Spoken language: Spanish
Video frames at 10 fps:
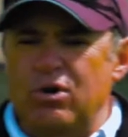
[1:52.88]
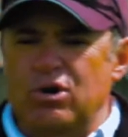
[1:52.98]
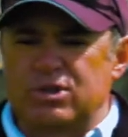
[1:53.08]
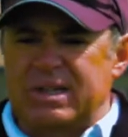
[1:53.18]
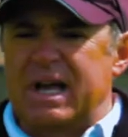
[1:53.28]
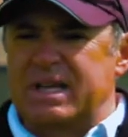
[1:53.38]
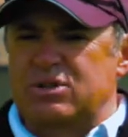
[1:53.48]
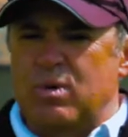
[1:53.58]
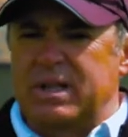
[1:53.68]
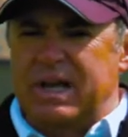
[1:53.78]
los
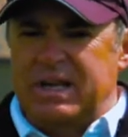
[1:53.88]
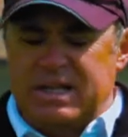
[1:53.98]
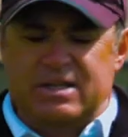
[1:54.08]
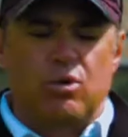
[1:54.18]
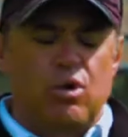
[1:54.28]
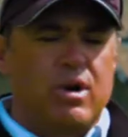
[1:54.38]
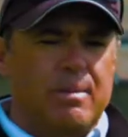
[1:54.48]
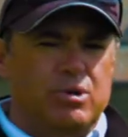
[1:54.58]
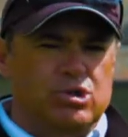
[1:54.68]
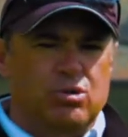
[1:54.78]
detalles cuentan y desde luego en
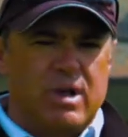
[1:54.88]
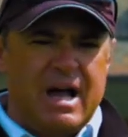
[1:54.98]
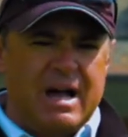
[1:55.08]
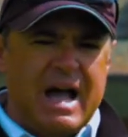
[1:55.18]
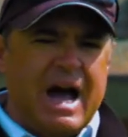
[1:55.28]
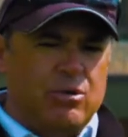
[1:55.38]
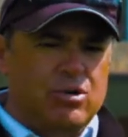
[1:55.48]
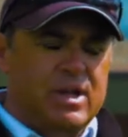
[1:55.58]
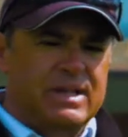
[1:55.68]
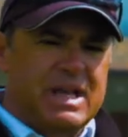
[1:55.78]
la postura
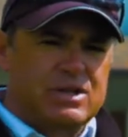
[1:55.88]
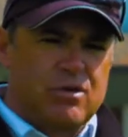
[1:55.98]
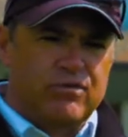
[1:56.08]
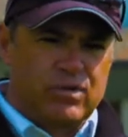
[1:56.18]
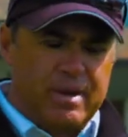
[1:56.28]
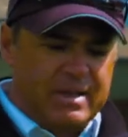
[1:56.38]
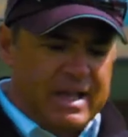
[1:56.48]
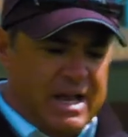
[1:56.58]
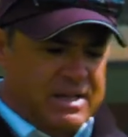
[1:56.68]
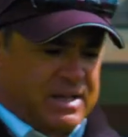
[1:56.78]
algunos detalles son
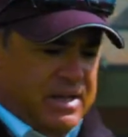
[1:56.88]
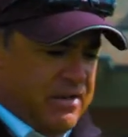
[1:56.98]
fundamentales.